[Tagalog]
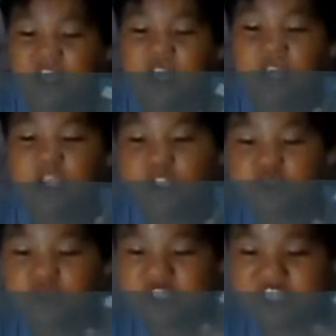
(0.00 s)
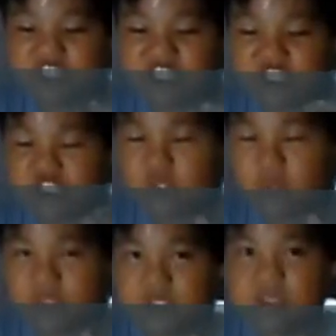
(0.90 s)
ang sweet chili
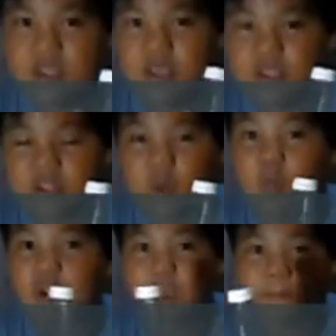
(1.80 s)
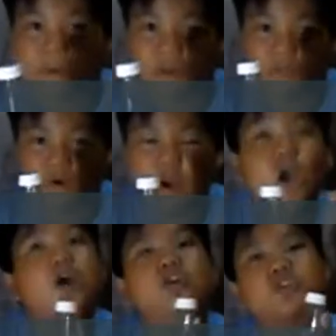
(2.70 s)
sauce nang walang premyo.
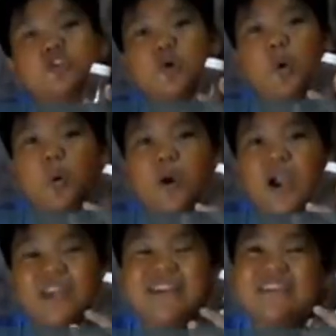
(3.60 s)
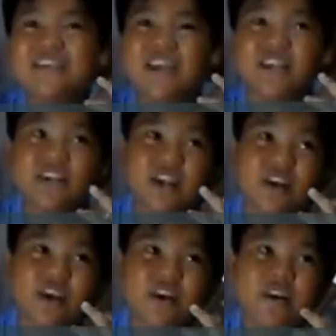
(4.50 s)
So, I
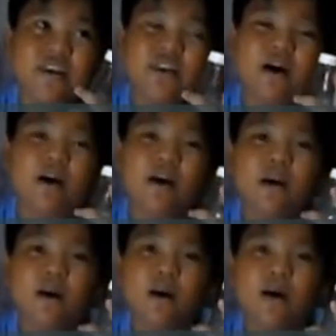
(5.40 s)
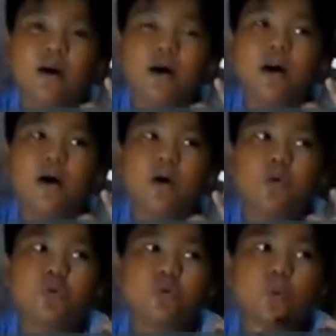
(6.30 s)
decided na
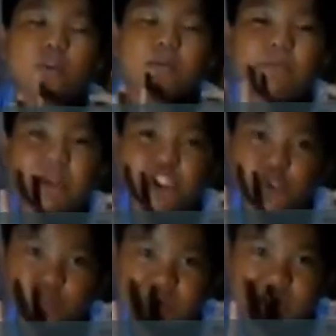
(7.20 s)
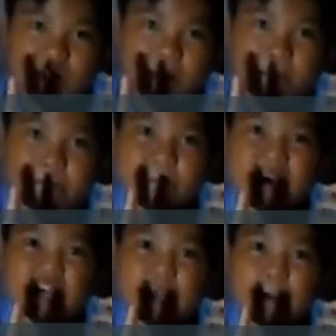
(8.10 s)
gusto ko naman may thrill
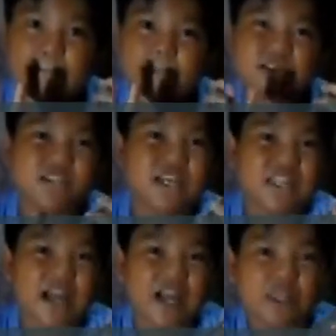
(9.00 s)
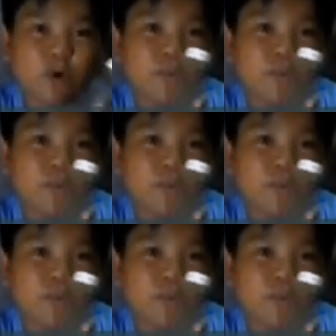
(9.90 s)
para mas ganahan